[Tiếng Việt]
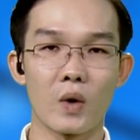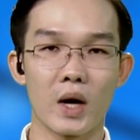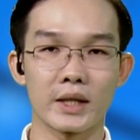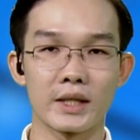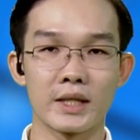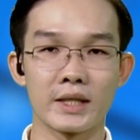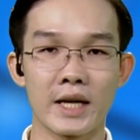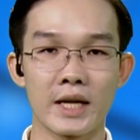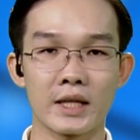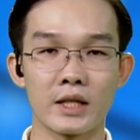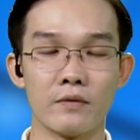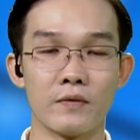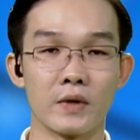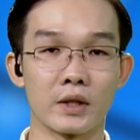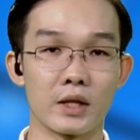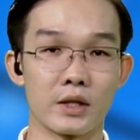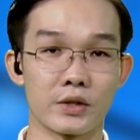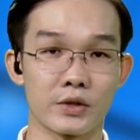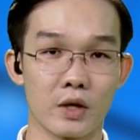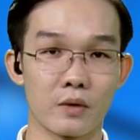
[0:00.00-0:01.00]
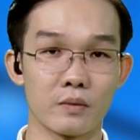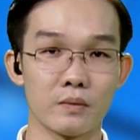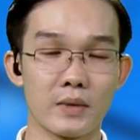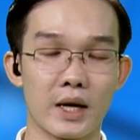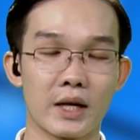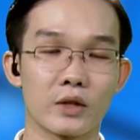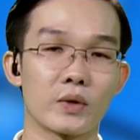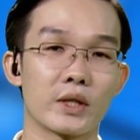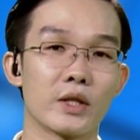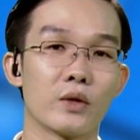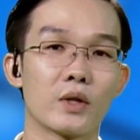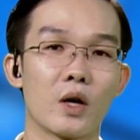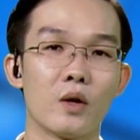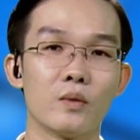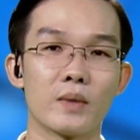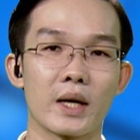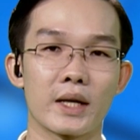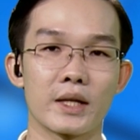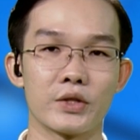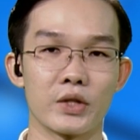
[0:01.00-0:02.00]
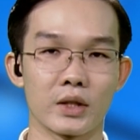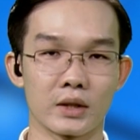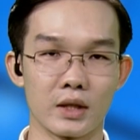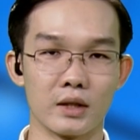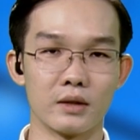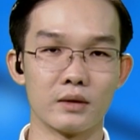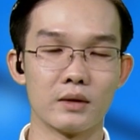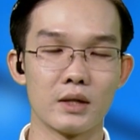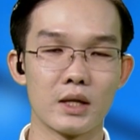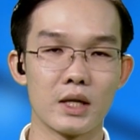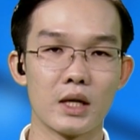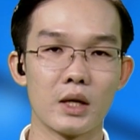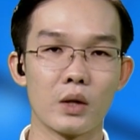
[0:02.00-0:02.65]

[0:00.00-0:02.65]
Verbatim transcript: quan đến các lĩnh vực đời sống, an toàn giao thông, an ninh trật tự,